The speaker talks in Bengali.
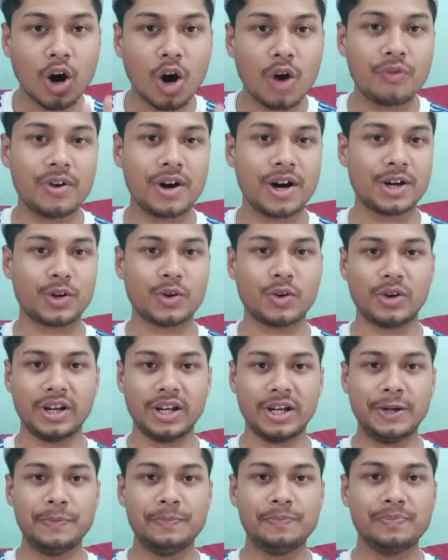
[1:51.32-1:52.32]
অফার
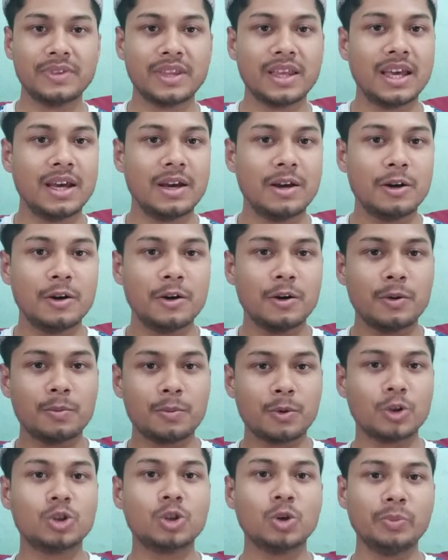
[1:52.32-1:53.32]
করে
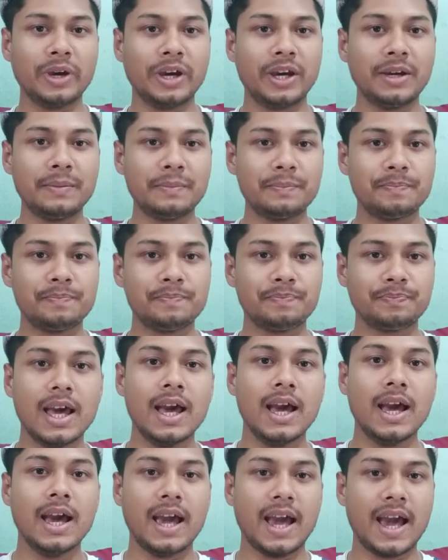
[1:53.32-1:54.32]
প্রথমে
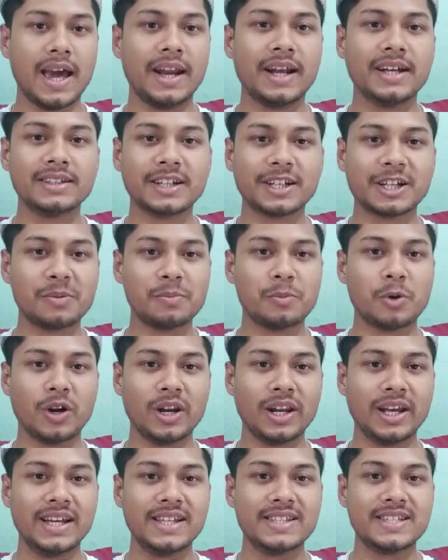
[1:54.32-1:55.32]
হেরা তাকে
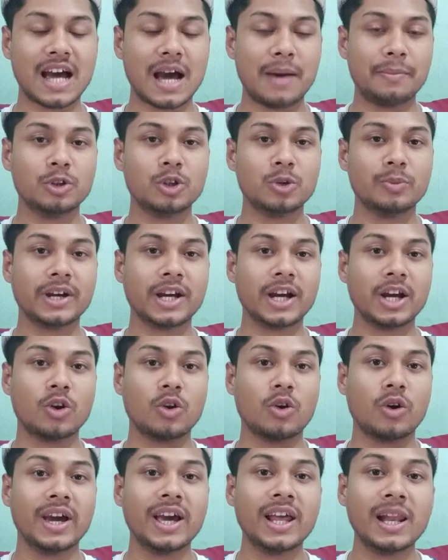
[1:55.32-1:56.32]
বলে যে আমি তোমাকে
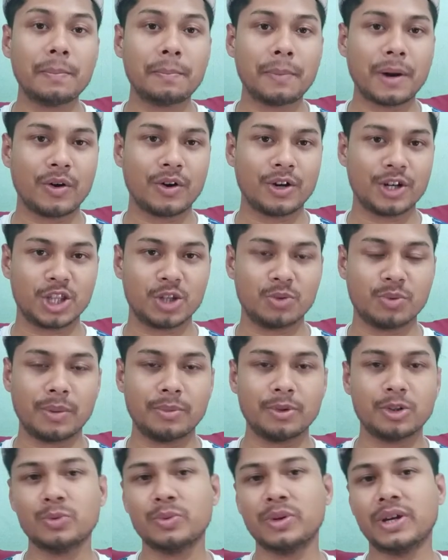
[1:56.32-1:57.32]
রয়্যাল পাওয়ার দেব
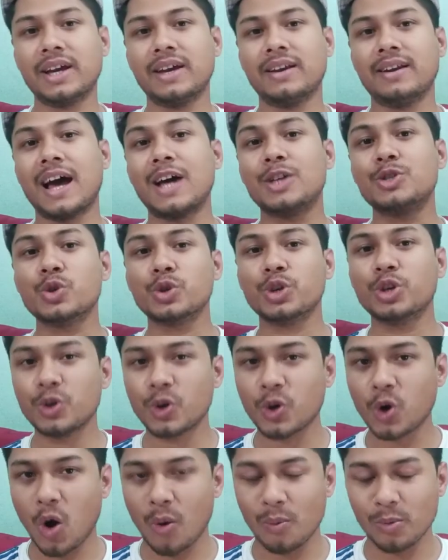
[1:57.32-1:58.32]
আমি তোমাকে
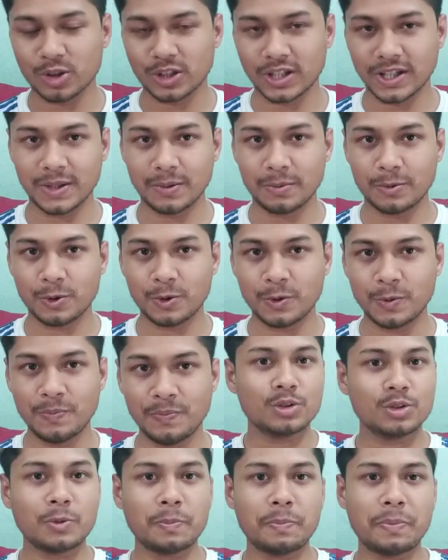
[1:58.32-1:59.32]
রাজকীয় ক্ষমতা দেব
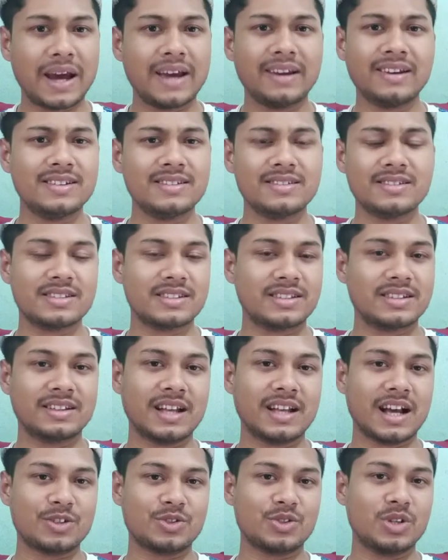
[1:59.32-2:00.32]
তো প্যারিস
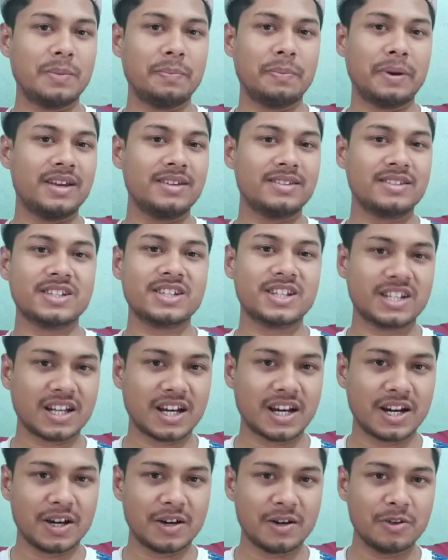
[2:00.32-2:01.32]
আসলে প্যারিসে
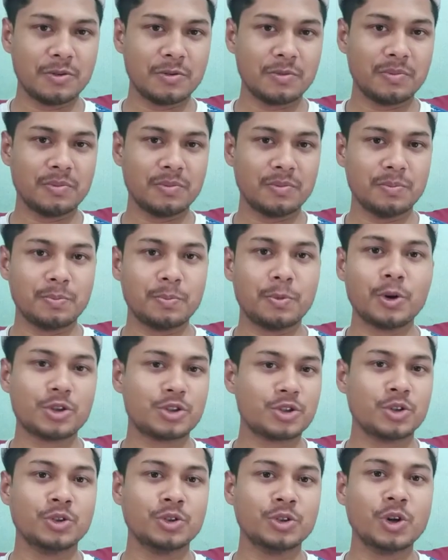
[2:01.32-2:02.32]
সেটা
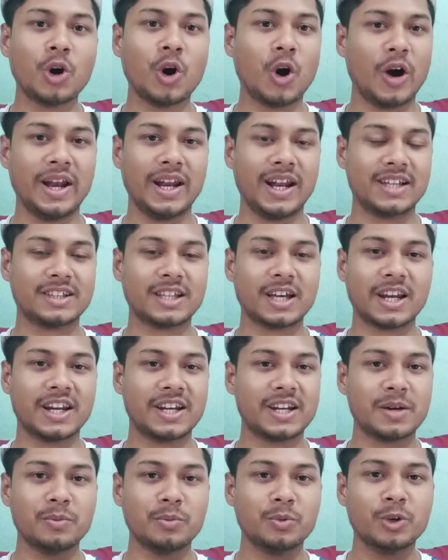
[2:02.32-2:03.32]
পছন্দ হয় না তার
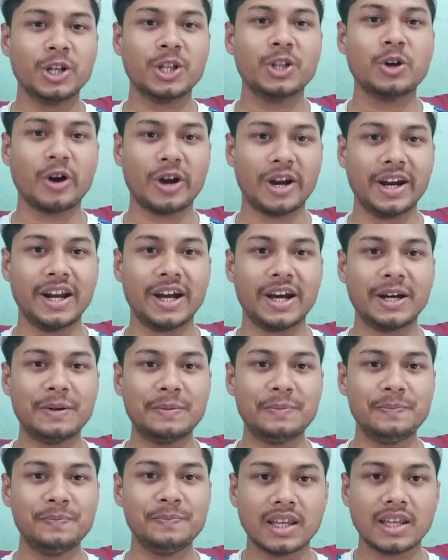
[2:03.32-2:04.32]
এটা মনে ধরে না
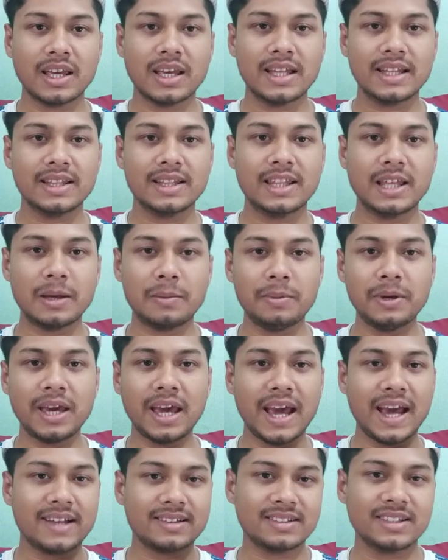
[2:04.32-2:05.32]
দেবী
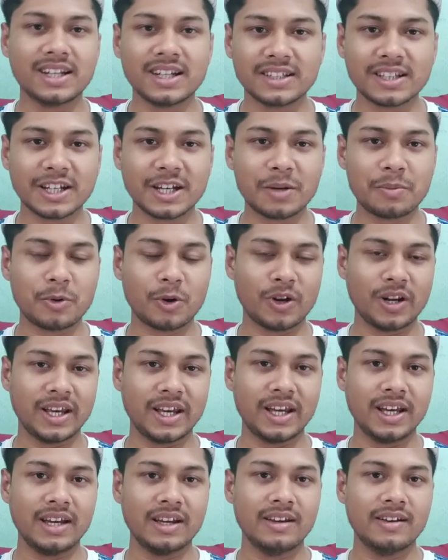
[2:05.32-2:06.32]
অ্যাথেনা তাকে বলে
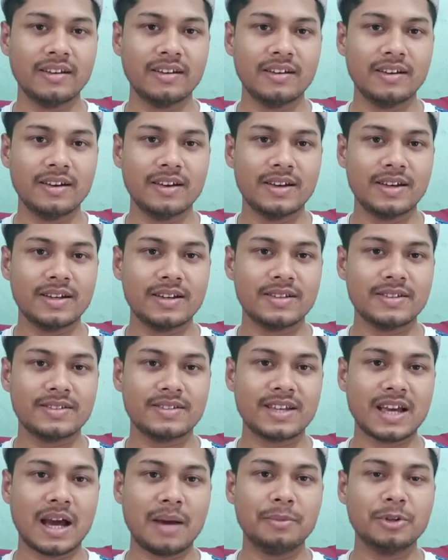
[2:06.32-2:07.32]

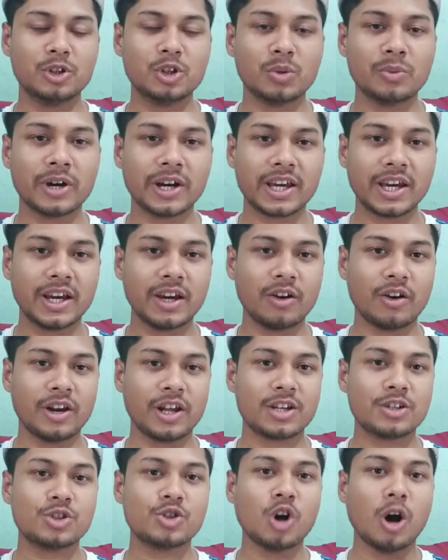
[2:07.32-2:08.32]
যে আমি তোমাকে
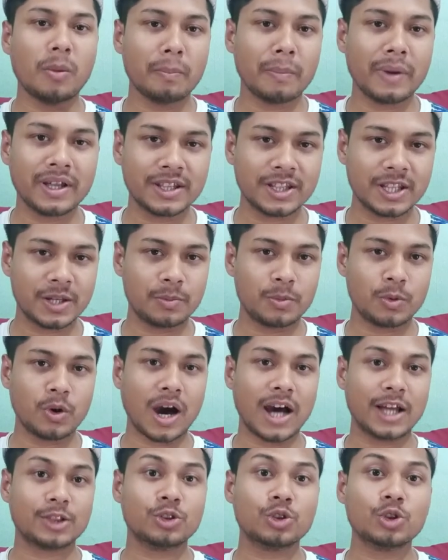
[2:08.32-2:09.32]
অনেক সম্মান দেব
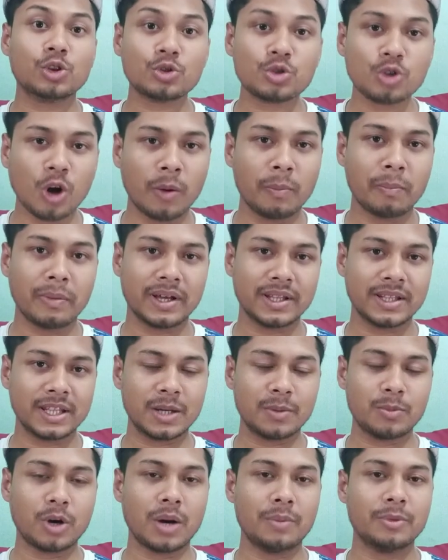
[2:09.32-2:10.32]
আত্মসম্মান
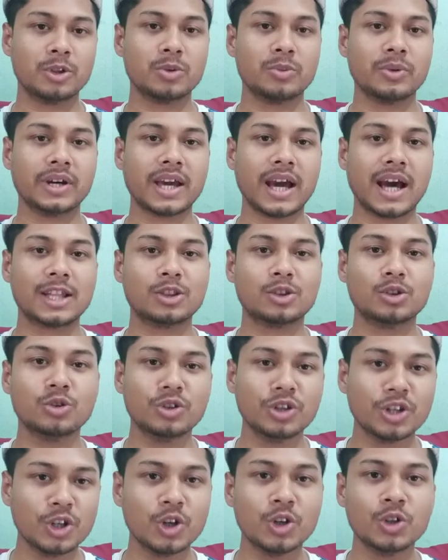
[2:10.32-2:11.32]
দেব আমি তোমাকে
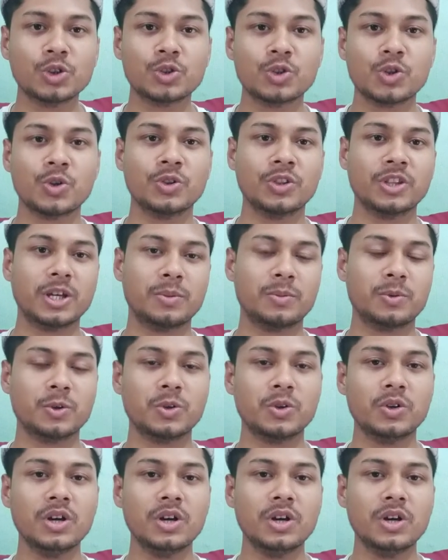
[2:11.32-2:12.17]
আত্মনিয়ন্ত্রণ দেব